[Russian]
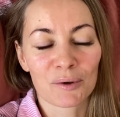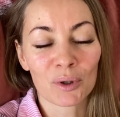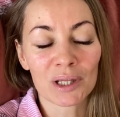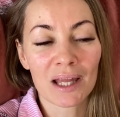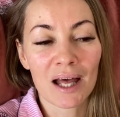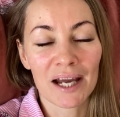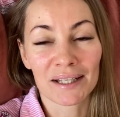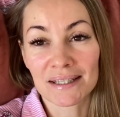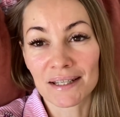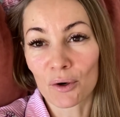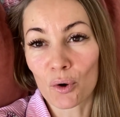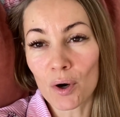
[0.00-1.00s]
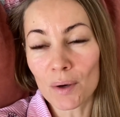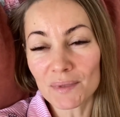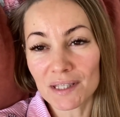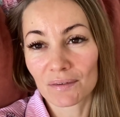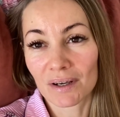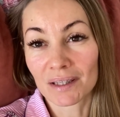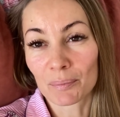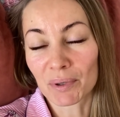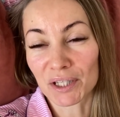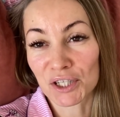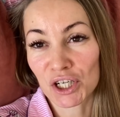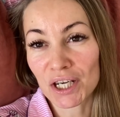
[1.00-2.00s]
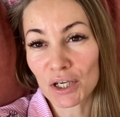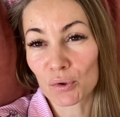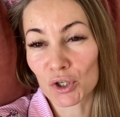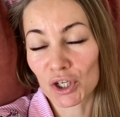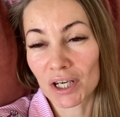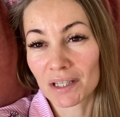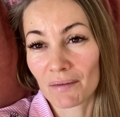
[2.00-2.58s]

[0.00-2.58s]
онлайн-знакомство на протяжении уже,